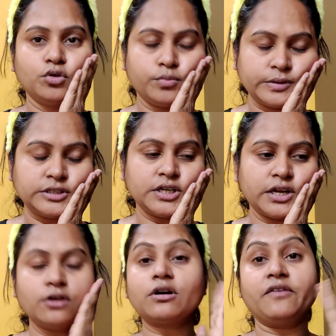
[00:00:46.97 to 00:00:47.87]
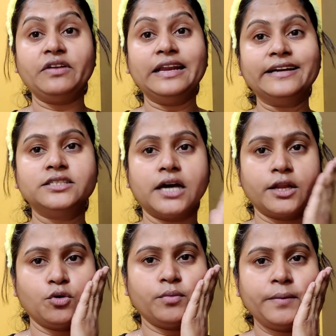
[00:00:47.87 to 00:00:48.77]
तो बस जा रहे हो काफ़ी लेट
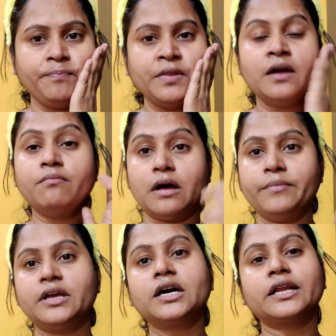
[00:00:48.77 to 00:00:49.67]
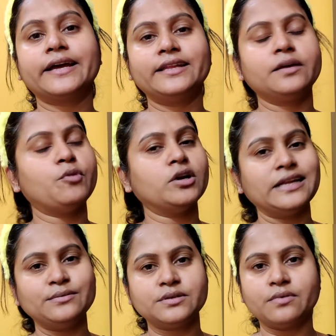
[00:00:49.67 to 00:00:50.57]
जा रही हूँ मैं मामी के घर गए थे
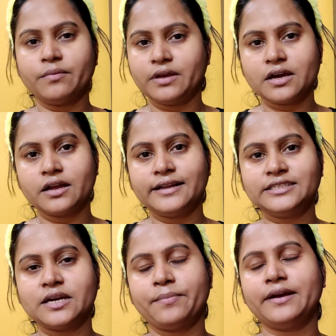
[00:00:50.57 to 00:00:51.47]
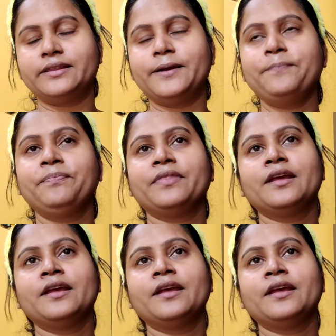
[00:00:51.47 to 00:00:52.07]
बहुत टाइम से मामी के घर नहीं जा पाए थे